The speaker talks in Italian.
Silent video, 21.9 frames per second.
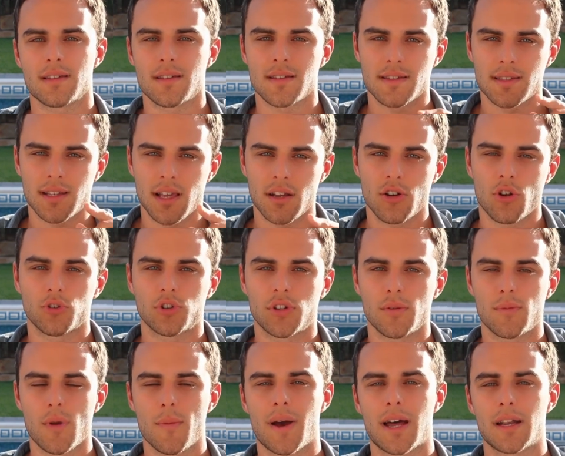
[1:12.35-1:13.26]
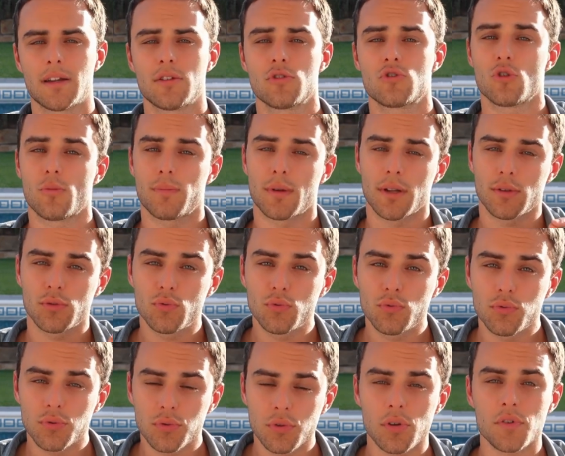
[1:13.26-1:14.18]
sei in ottime mani,
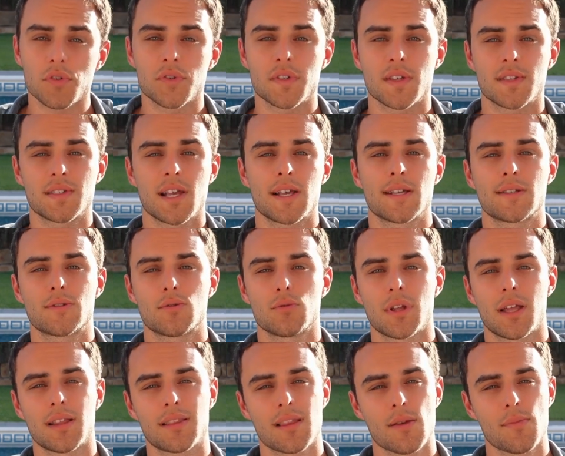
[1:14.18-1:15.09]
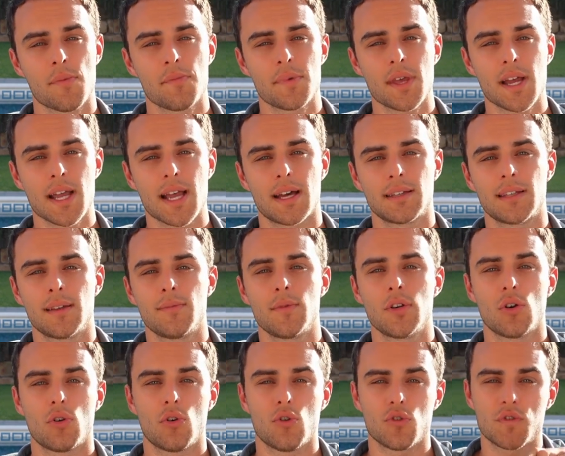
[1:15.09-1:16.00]
soprattutto se sei studente BNB
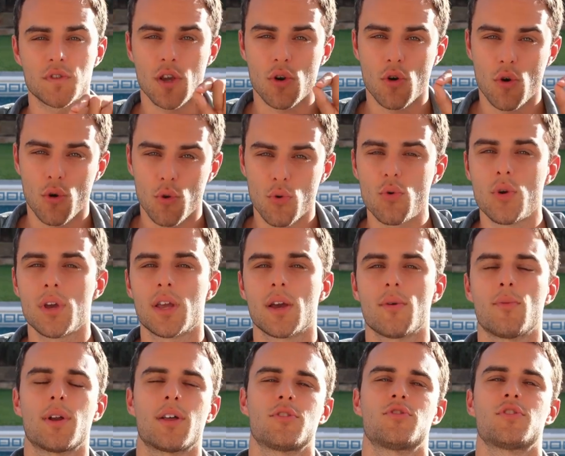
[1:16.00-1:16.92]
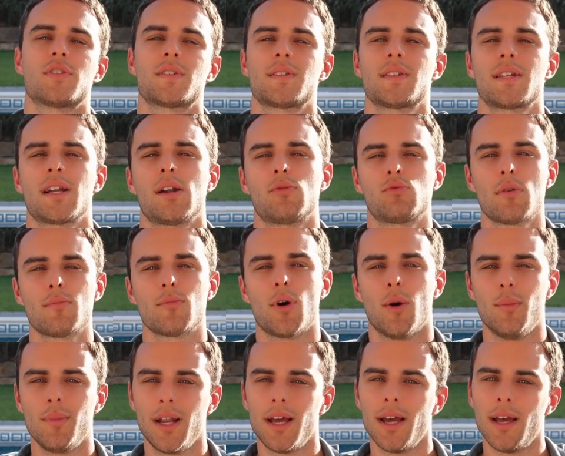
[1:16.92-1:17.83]
Academy o se colui che vuole gestire il tuo
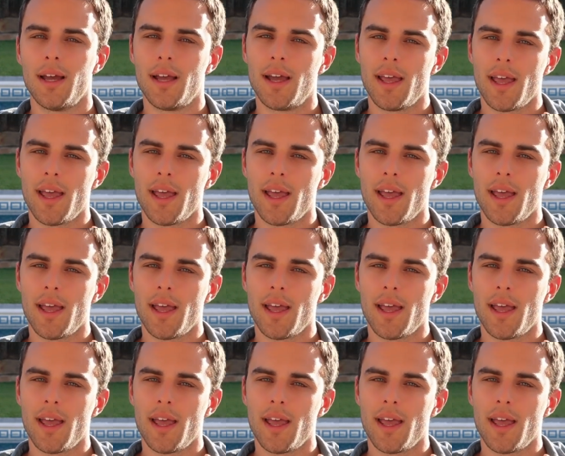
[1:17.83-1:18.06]
immobile